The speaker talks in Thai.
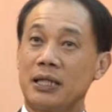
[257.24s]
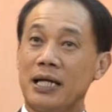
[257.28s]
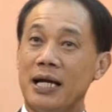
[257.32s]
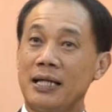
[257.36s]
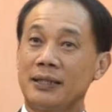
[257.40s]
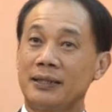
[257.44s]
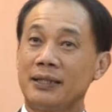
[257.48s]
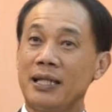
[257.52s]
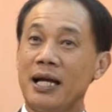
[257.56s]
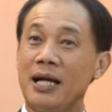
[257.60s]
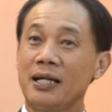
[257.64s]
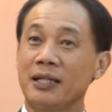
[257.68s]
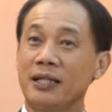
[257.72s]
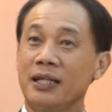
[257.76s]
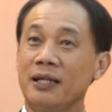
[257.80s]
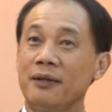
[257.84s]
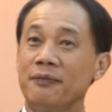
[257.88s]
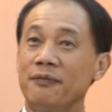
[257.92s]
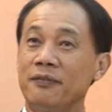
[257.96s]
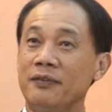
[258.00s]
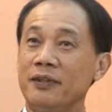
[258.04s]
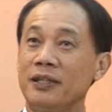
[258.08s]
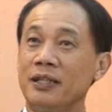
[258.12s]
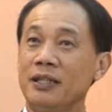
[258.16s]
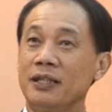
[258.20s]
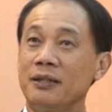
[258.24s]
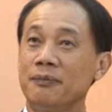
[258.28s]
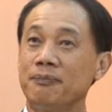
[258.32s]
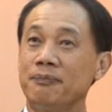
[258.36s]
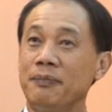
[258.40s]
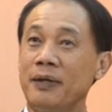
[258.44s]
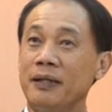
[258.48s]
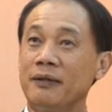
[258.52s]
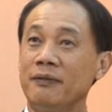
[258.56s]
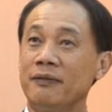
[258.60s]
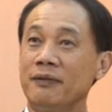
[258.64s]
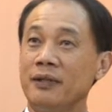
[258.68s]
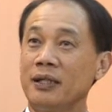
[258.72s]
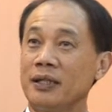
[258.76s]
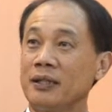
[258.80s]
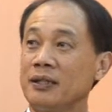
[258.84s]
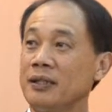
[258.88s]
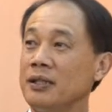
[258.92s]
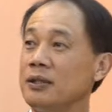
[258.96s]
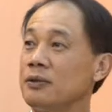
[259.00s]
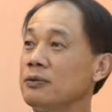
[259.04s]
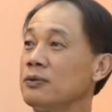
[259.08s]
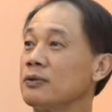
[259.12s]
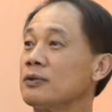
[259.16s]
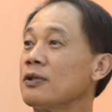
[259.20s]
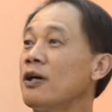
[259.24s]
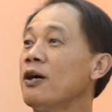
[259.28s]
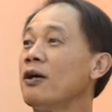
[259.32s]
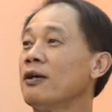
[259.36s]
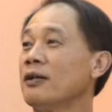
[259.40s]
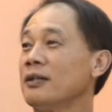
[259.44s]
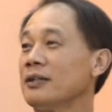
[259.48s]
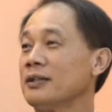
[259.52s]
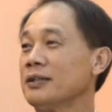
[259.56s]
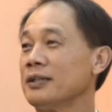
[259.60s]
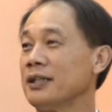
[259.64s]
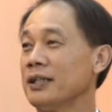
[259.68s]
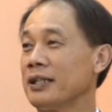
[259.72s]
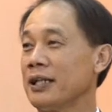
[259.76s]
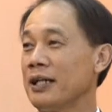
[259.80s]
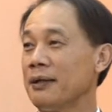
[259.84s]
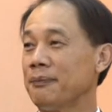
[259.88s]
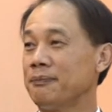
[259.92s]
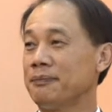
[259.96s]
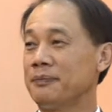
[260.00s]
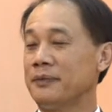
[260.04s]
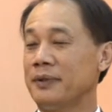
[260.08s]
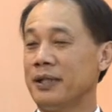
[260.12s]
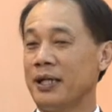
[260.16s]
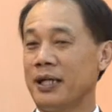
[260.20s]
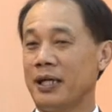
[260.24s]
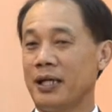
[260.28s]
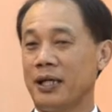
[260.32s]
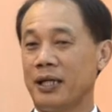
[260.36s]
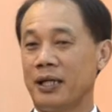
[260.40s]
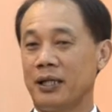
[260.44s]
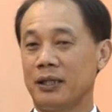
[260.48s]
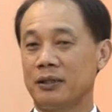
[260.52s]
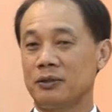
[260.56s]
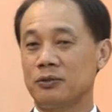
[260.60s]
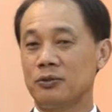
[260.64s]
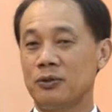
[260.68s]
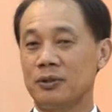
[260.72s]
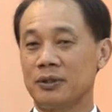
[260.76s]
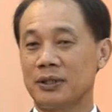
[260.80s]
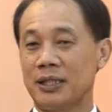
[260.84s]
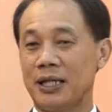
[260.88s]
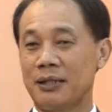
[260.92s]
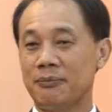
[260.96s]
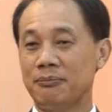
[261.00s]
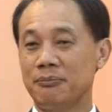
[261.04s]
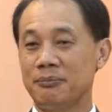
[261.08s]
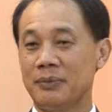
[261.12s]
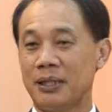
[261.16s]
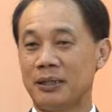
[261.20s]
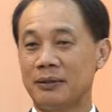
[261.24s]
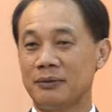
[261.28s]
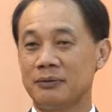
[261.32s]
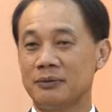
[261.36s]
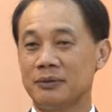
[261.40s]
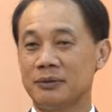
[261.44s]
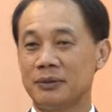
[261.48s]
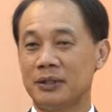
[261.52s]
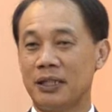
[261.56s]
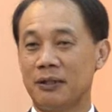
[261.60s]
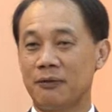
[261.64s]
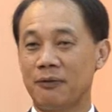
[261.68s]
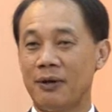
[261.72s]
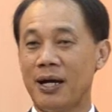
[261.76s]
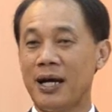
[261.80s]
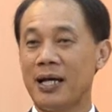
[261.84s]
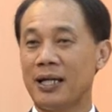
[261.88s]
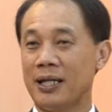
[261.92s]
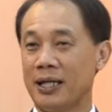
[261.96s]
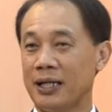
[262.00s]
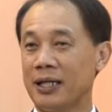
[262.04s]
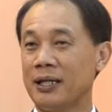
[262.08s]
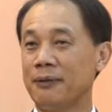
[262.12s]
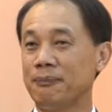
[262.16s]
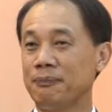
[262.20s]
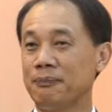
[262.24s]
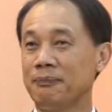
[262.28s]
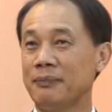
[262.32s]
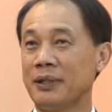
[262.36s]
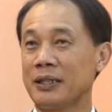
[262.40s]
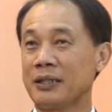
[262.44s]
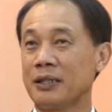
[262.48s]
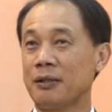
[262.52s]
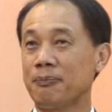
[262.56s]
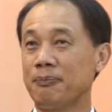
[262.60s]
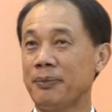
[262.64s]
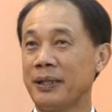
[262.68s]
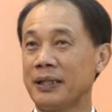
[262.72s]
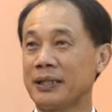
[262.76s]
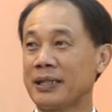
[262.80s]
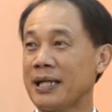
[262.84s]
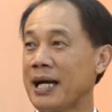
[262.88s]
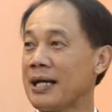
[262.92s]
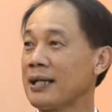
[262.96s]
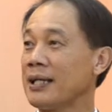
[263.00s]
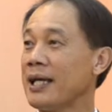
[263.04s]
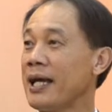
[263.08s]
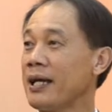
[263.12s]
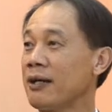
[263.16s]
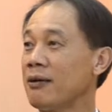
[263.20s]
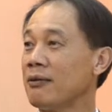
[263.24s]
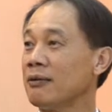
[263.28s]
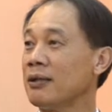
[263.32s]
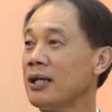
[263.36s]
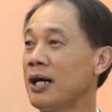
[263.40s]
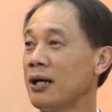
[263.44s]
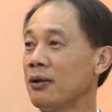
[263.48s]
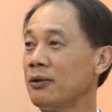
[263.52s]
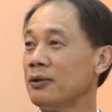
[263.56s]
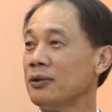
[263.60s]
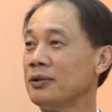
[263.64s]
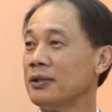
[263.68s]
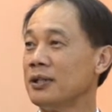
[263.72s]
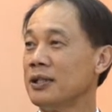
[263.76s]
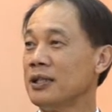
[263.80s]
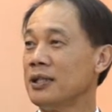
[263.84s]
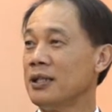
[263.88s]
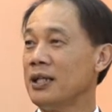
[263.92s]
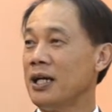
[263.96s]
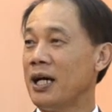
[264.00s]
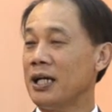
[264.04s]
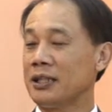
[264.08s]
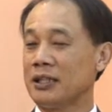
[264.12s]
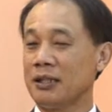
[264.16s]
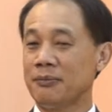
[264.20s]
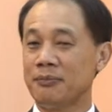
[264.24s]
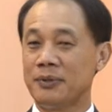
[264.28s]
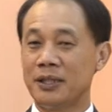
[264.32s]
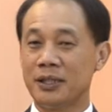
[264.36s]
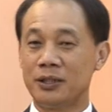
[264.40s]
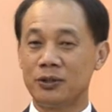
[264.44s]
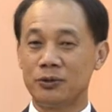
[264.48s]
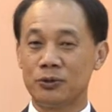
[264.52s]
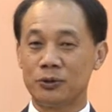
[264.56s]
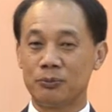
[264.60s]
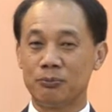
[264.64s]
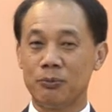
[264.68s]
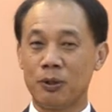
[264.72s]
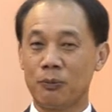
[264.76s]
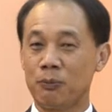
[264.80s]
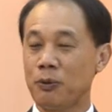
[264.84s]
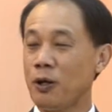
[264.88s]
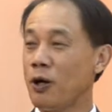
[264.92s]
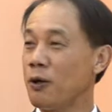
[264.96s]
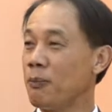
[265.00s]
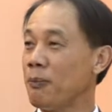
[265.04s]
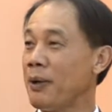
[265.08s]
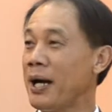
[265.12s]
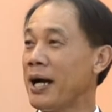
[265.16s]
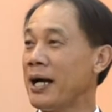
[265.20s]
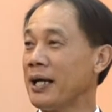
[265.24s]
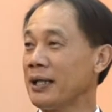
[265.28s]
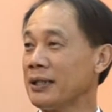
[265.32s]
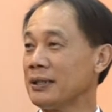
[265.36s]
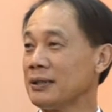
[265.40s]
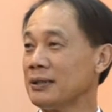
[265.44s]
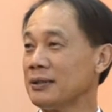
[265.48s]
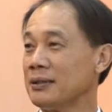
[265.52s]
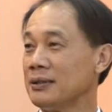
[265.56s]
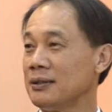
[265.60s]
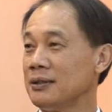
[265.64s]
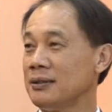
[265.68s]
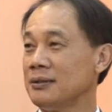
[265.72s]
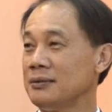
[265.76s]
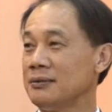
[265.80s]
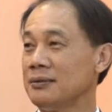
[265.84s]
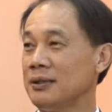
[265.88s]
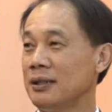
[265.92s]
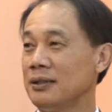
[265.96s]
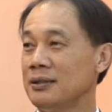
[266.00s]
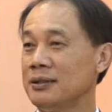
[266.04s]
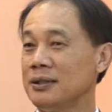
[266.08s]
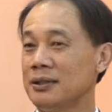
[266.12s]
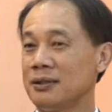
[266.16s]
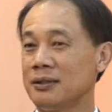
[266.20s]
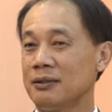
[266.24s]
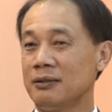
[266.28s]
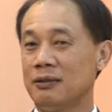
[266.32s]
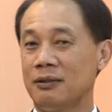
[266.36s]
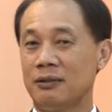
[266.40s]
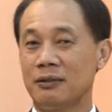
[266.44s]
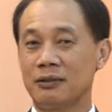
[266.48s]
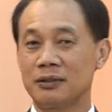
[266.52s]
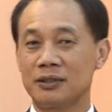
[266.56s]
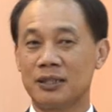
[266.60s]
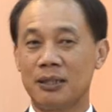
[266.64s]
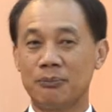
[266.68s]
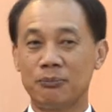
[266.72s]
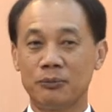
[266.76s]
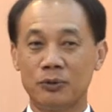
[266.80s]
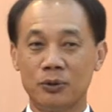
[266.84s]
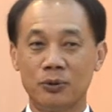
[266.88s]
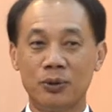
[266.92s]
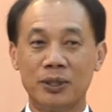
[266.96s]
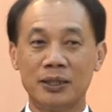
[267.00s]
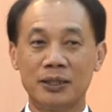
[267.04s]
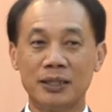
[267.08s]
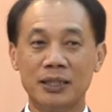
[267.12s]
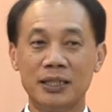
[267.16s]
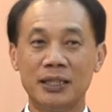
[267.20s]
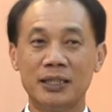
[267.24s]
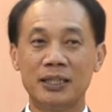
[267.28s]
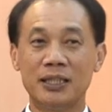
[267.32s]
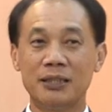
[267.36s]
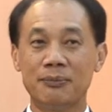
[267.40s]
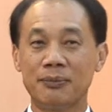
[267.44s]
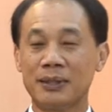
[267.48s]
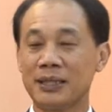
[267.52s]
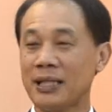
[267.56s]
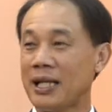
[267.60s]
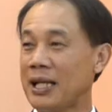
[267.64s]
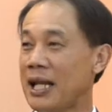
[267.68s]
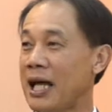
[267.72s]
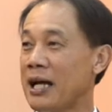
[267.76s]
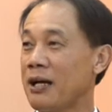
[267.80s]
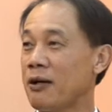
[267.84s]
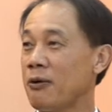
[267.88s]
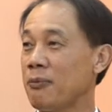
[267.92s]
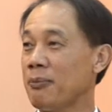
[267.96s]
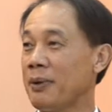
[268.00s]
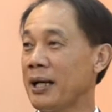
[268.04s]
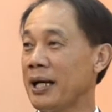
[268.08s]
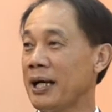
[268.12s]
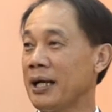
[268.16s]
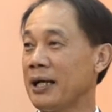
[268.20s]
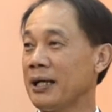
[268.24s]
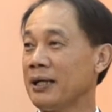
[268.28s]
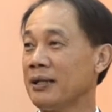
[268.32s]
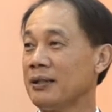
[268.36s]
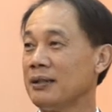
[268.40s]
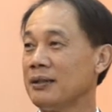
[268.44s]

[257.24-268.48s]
การตั้ง AMC เป็นสิ่งที่ถูกต้องนะครับแต่ช่วงนั้นมันยังว่าล่ะครับมันก็เป็นครั้งแรกของเรา อาจจะมีจุดบกพร่องบ้างในเรื่องของจำนวนหนี้ที่มันทะลักออกมา